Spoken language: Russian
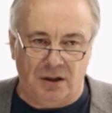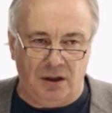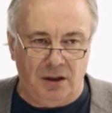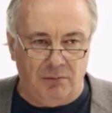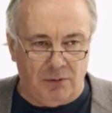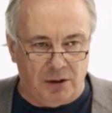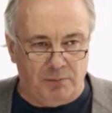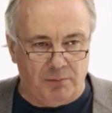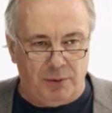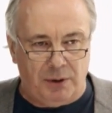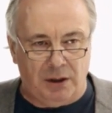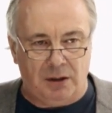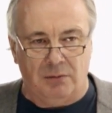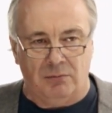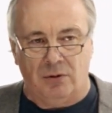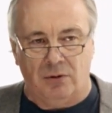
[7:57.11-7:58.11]
Именно
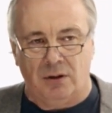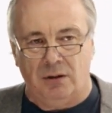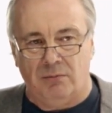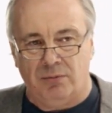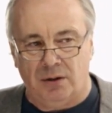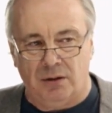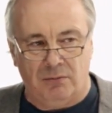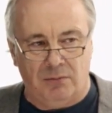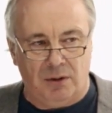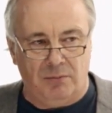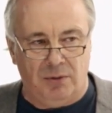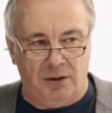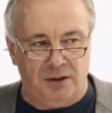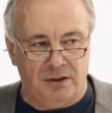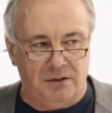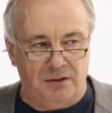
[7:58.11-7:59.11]
поэтому компания
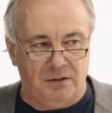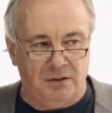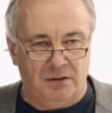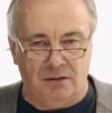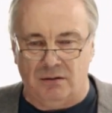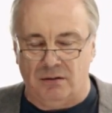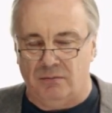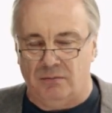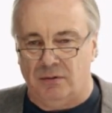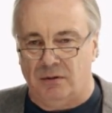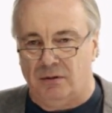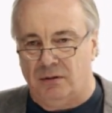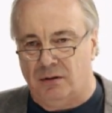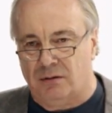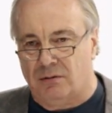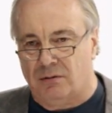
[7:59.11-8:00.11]
«Мобильное э,
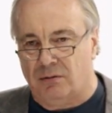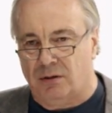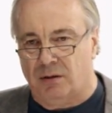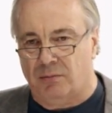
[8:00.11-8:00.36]
электронное